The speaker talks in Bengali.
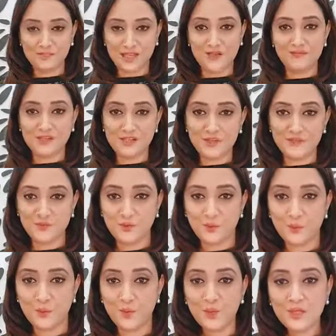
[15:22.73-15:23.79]
টাইমটা শিফট
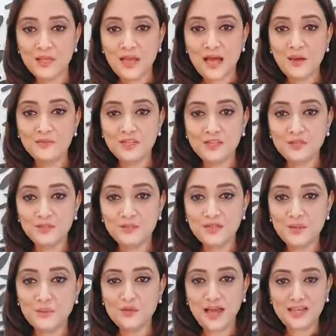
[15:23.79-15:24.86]
করব আবিদা চৌধুরী
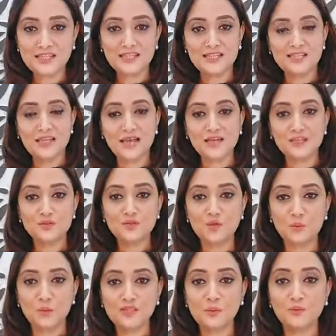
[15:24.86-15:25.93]
আপু নাইস ড্রেস থ্যাংক ইউ সো
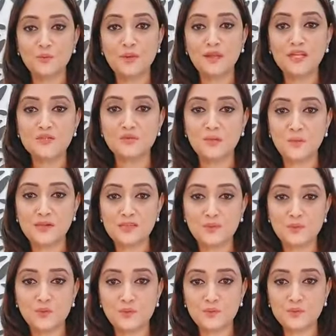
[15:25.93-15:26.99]
মাচ আপু মেহরাজ মুনা
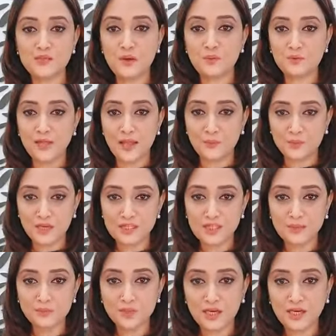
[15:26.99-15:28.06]
পাসলামি কুমিকুসা আপু কেমন
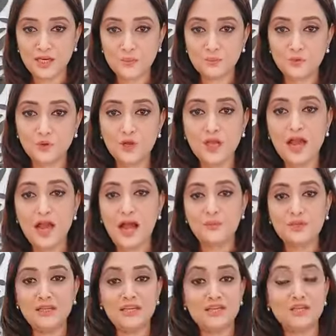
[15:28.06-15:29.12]
আছেন মুনা খান আপু
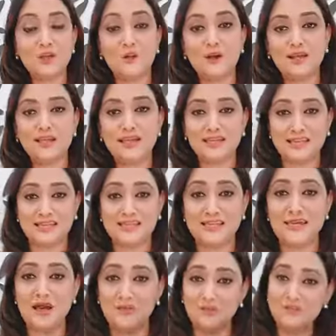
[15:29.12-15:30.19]
আমি লেট সবাই লেট
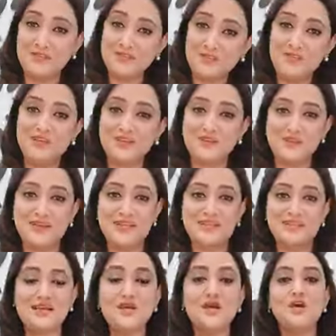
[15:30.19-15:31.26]
আজকে আমি নিজেও লেট করে আসছি